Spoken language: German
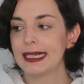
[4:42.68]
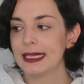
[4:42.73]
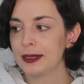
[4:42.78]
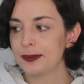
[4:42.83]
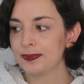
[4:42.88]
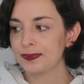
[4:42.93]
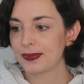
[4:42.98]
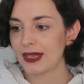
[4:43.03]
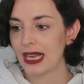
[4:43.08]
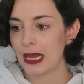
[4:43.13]

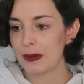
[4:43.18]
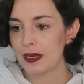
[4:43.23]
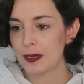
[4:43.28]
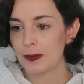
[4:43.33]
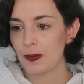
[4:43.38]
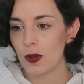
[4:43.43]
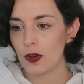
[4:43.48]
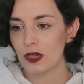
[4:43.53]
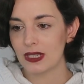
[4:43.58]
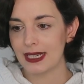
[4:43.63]
Ähm, aber
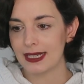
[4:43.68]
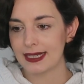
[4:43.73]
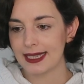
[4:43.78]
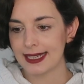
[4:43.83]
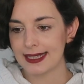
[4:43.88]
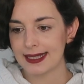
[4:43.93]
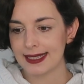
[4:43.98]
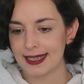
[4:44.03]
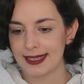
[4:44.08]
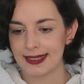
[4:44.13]
ich brauchte halt
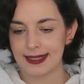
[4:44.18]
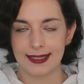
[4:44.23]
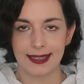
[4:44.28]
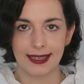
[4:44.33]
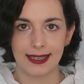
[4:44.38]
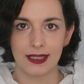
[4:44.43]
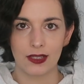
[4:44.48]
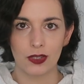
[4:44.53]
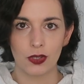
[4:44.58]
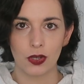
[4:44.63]
ganz, ganz
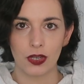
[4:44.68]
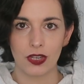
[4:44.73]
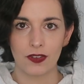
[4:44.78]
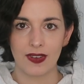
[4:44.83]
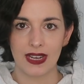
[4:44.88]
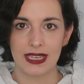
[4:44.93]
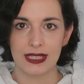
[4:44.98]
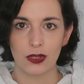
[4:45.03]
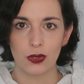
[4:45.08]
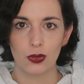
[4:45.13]
dringend
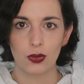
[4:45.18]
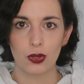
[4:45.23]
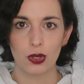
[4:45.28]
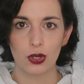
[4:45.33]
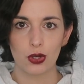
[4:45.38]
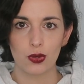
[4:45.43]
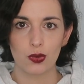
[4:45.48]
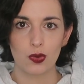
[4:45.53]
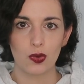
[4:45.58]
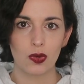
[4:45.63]
neue weiße
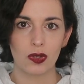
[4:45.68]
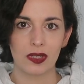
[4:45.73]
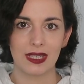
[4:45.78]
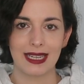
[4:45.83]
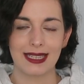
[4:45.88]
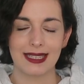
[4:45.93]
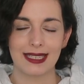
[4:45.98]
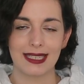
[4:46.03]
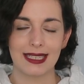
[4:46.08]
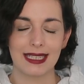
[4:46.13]
Turnschuhe.
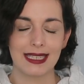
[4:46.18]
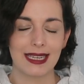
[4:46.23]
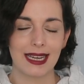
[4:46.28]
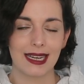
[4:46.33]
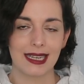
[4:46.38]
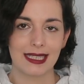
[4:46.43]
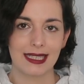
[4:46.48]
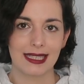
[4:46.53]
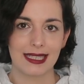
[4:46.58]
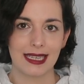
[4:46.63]
Und als ich die
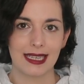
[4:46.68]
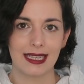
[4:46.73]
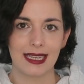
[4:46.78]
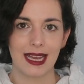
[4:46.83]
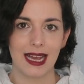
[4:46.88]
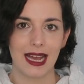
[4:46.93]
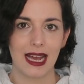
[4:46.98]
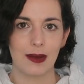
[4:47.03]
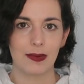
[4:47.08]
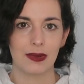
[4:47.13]
da
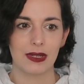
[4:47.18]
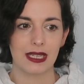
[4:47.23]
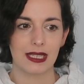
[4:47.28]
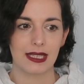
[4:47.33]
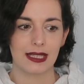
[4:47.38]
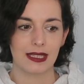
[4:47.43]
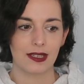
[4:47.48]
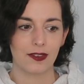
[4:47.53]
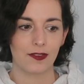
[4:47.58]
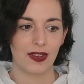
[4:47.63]
gesehen habe,
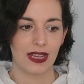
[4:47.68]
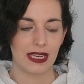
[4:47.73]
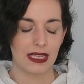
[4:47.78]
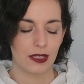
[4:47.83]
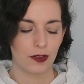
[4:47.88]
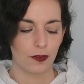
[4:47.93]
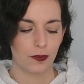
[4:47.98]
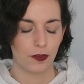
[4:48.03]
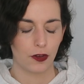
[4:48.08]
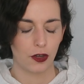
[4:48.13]
das sind
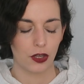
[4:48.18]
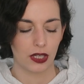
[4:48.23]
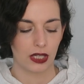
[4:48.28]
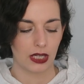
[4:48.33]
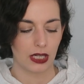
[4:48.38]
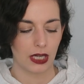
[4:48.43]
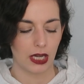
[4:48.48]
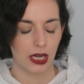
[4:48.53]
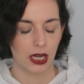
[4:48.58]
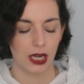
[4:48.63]
welche
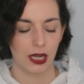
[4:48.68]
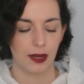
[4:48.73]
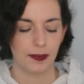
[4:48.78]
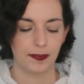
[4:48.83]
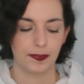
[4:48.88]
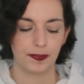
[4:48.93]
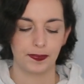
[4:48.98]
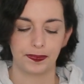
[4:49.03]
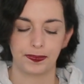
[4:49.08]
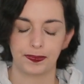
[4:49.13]
von
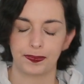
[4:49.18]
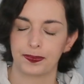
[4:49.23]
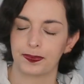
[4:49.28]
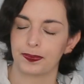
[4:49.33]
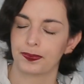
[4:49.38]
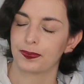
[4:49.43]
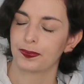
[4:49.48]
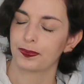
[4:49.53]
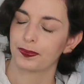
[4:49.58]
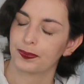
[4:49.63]
ähm,
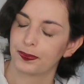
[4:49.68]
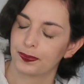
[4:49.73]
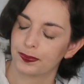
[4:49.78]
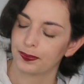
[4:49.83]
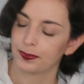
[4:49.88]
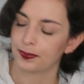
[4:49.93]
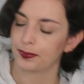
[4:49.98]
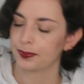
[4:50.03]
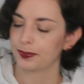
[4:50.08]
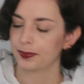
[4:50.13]

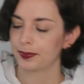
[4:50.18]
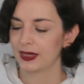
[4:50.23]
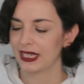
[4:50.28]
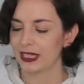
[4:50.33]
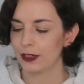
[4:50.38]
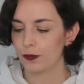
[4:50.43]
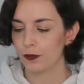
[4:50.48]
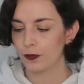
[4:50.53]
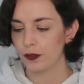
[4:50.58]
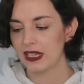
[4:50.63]

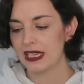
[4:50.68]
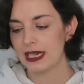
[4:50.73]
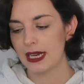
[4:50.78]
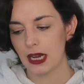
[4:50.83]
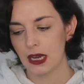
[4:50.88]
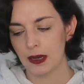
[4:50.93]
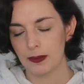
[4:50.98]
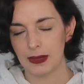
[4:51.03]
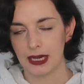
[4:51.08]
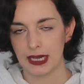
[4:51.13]

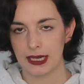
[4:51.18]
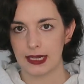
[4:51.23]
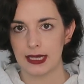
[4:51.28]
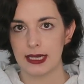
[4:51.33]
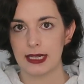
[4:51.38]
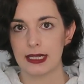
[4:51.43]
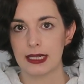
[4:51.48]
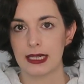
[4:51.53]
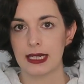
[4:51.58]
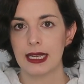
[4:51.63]
Fila,
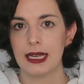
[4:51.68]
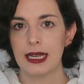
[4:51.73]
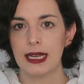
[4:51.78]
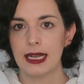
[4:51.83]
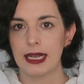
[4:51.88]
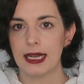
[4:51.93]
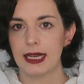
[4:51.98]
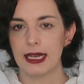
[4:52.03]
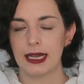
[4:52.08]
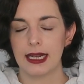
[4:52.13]
meine ich.
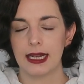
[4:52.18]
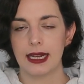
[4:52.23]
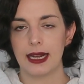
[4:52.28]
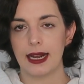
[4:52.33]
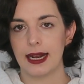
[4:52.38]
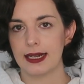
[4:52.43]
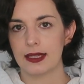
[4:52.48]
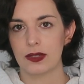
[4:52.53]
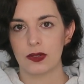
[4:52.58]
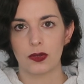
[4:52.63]

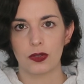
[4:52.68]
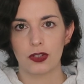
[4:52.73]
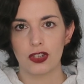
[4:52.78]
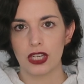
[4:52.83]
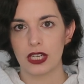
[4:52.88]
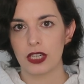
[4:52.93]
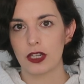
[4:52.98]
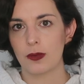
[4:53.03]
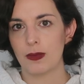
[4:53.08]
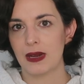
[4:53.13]
Äh, halt so ein
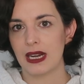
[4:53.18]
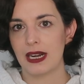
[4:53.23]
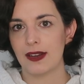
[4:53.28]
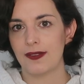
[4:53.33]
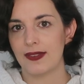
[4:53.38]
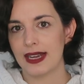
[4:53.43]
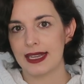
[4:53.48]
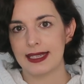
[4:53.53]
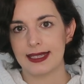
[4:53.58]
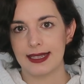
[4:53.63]

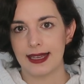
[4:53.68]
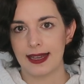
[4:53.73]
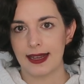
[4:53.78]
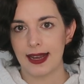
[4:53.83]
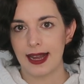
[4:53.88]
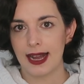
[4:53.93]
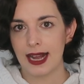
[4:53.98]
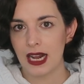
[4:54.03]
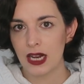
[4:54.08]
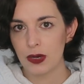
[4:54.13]
stinknormaler
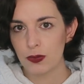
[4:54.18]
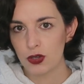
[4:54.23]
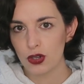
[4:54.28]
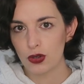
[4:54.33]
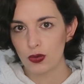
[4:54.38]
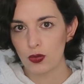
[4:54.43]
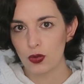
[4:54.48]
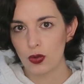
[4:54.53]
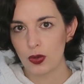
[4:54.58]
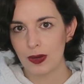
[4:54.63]
weißer
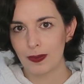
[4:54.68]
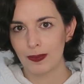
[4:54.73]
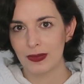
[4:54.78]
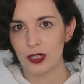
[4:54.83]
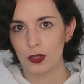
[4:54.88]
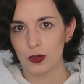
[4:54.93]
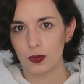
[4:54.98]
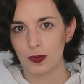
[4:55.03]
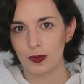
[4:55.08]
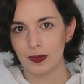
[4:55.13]
Halbschuh
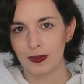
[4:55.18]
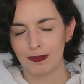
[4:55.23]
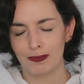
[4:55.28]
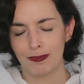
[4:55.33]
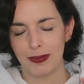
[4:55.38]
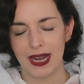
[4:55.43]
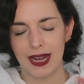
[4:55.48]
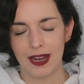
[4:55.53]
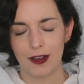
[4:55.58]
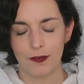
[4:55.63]
mit so ein
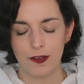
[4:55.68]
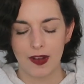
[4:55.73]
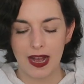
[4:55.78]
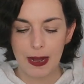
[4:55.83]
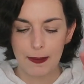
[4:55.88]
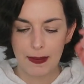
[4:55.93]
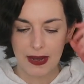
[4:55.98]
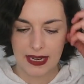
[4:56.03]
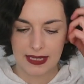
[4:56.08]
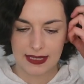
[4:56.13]
paar
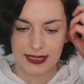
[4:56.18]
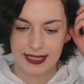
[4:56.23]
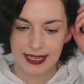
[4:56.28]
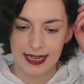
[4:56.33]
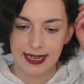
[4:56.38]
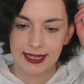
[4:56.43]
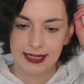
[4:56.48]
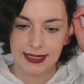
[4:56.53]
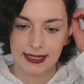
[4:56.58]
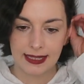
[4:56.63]

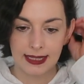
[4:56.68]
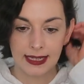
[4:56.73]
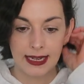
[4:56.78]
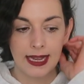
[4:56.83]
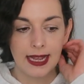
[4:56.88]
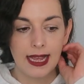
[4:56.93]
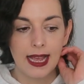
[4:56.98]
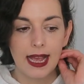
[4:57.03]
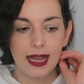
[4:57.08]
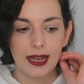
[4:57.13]
Farbakzenten.
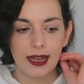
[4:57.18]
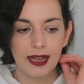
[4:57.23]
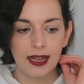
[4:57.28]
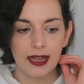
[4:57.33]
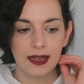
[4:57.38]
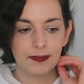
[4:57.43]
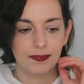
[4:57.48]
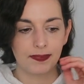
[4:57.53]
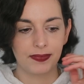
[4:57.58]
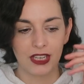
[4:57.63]

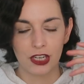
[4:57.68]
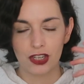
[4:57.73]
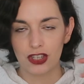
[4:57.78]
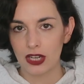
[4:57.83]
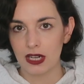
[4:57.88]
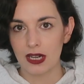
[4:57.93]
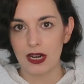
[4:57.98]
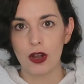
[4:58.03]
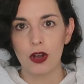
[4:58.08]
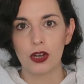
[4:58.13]
Ähm, das
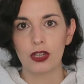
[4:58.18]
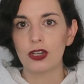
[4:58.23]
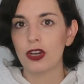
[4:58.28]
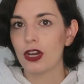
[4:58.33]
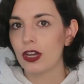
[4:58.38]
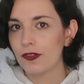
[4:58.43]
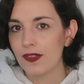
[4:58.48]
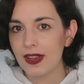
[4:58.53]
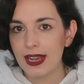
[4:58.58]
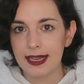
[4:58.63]
schon auch
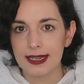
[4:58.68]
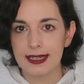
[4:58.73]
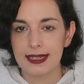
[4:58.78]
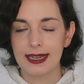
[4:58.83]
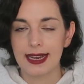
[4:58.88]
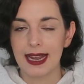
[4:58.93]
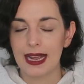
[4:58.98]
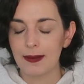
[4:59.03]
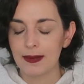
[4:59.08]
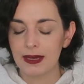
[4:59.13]

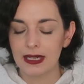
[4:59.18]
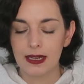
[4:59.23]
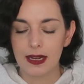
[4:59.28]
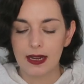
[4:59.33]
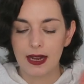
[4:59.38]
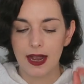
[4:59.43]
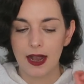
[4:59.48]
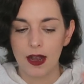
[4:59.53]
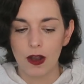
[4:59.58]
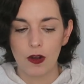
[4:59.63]
neuwertig, habe ich
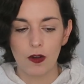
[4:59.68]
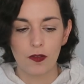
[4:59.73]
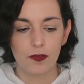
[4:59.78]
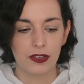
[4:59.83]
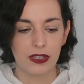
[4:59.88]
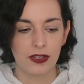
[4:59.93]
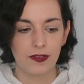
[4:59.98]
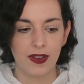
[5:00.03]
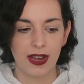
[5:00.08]
gekauft.